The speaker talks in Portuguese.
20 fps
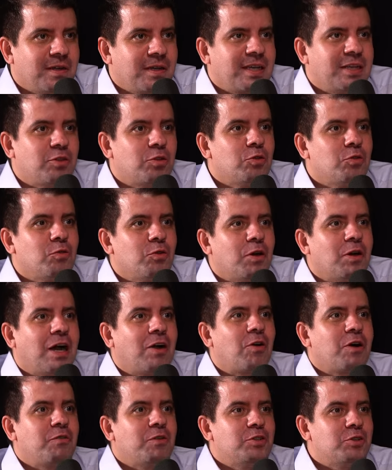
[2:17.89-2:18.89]
Que tudo,
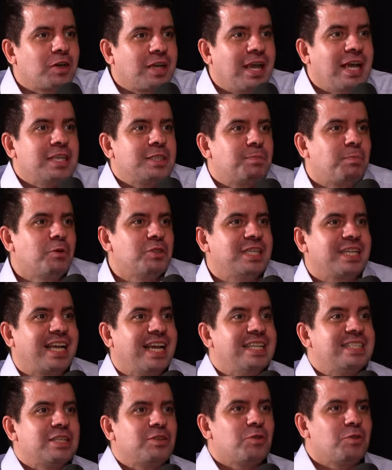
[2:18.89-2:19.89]
agora videocast,
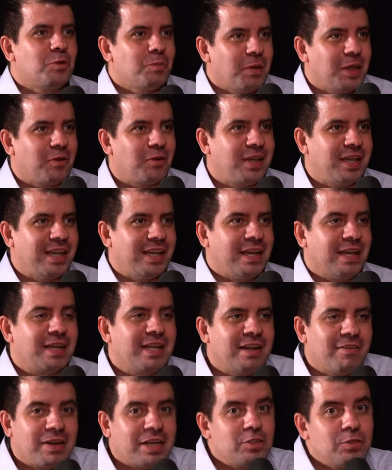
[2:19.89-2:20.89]
podcast, é tudo meio que.
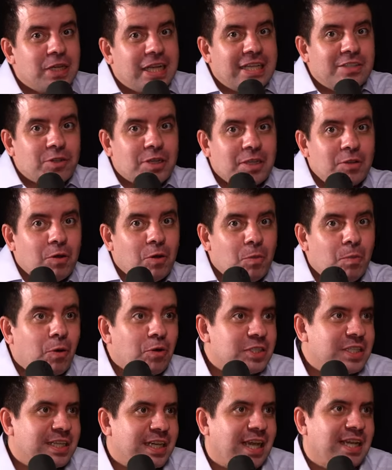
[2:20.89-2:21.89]
Que na verdade isso aqui não é um
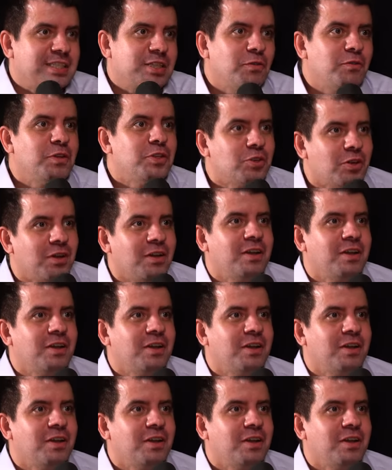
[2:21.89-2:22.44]
podcast. É, é um, video,